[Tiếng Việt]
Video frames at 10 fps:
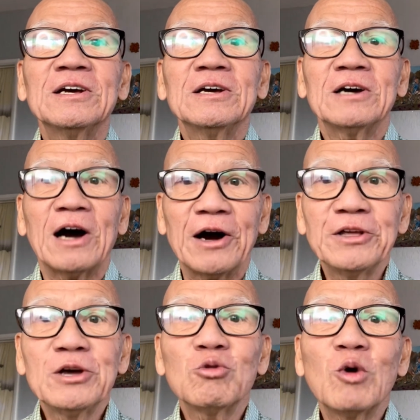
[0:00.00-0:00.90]
ở
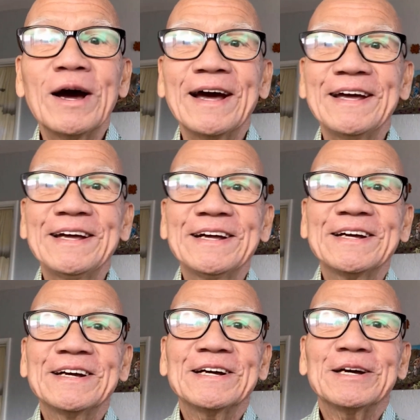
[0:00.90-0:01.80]
dưới quê
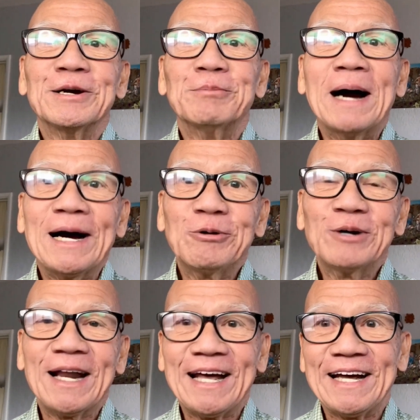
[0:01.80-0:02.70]
báo
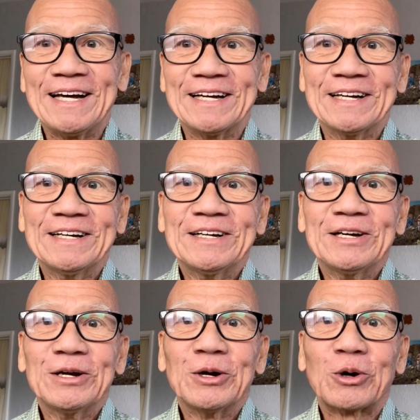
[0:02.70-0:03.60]
là
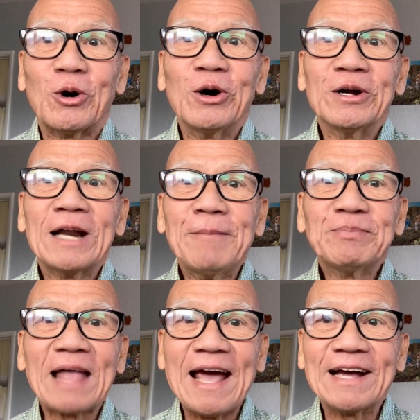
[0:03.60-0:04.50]
có đám
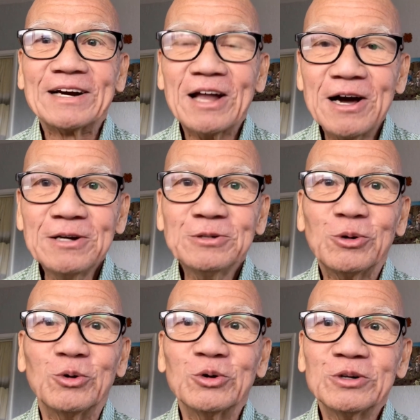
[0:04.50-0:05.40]
tang lớn
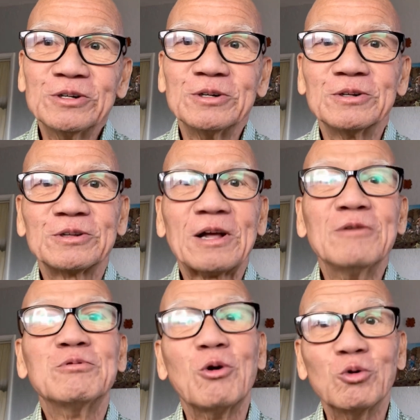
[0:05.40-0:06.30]
của thân
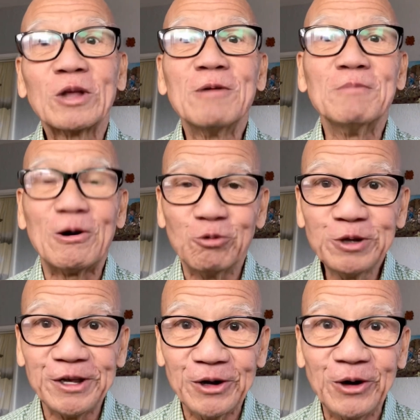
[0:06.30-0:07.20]
phụ thân mẫu
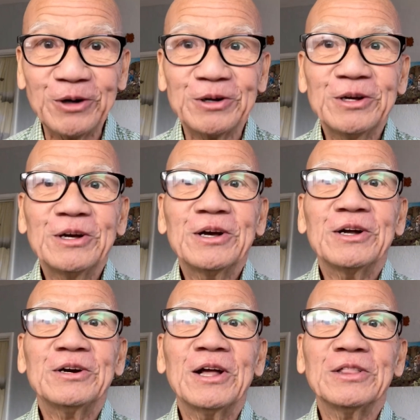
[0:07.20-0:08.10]
gì đó
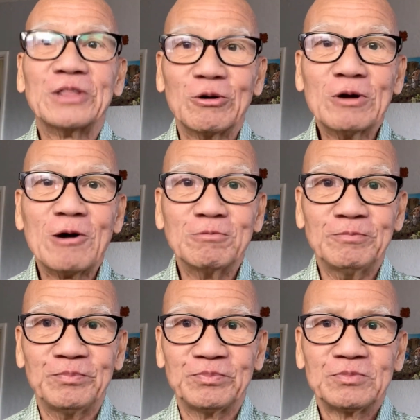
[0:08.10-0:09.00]
nên tiểu
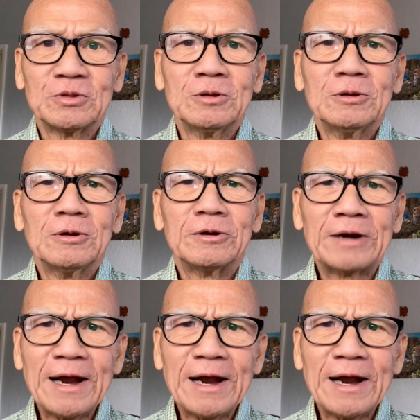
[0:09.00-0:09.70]
đồng ráng